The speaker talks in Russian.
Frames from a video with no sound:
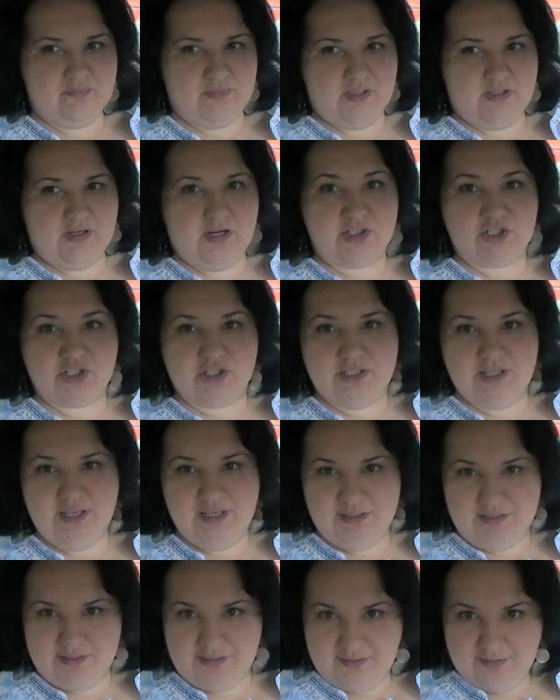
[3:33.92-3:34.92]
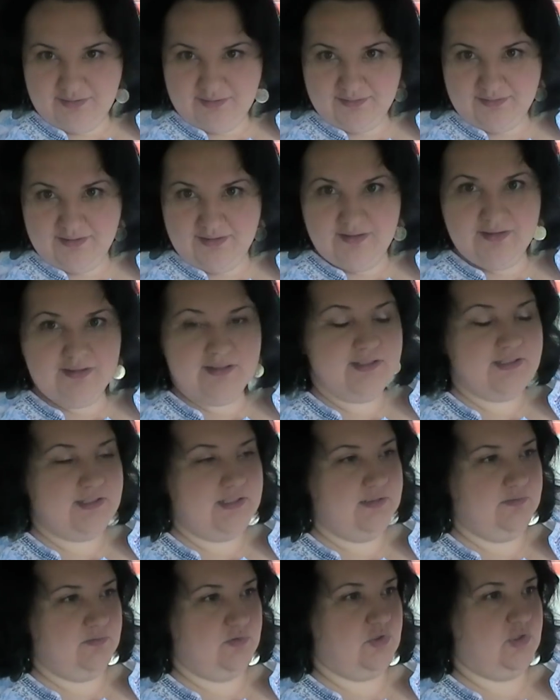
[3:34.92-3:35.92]
хождения к
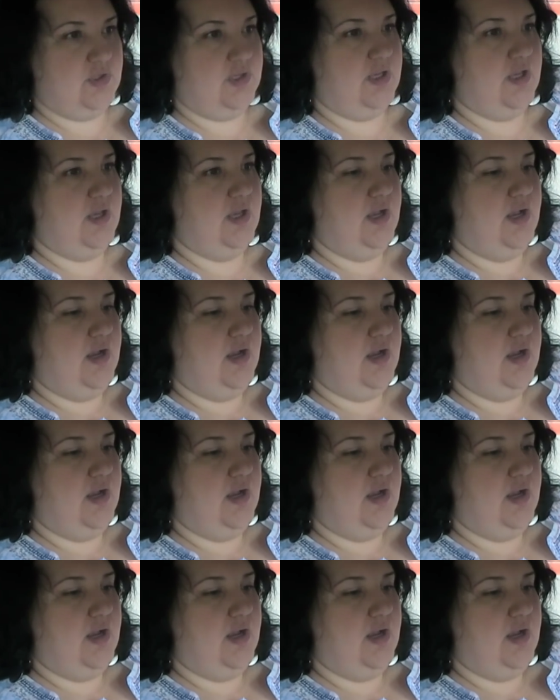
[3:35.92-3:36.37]
девушке